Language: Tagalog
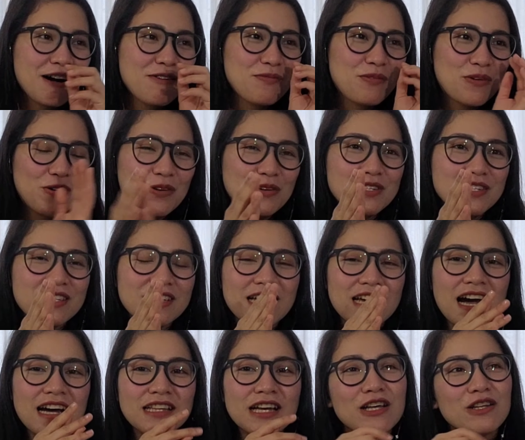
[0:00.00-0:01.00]
Tapos,
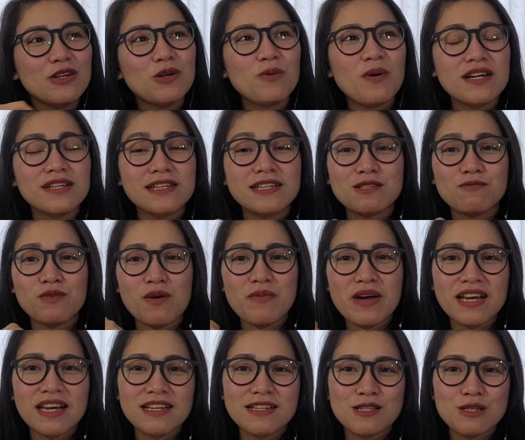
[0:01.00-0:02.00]
another one is
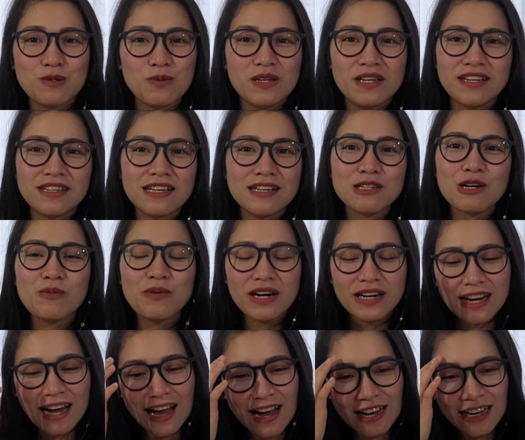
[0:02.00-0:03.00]
Pamela Swing, na
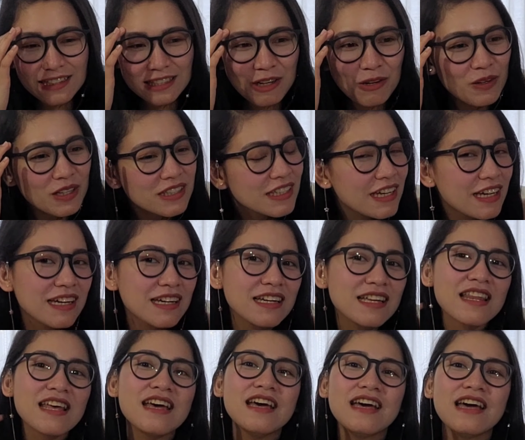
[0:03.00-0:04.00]
sobrang nakakatawa
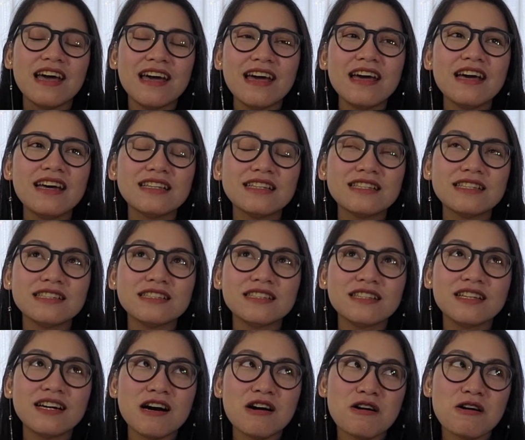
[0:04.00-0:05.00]
din.
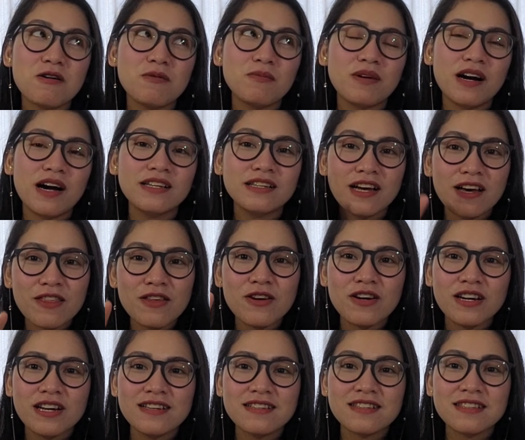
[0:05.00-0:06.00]
And um,
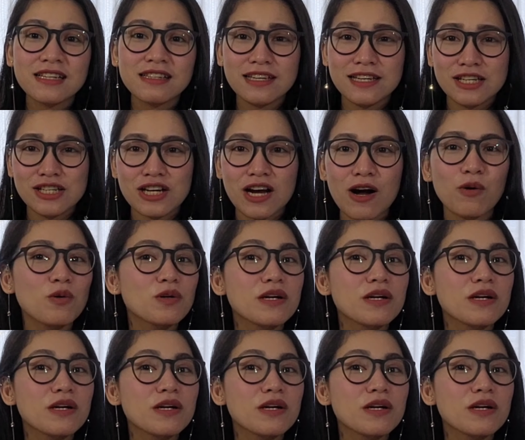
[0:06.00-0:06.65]
another is Leticia.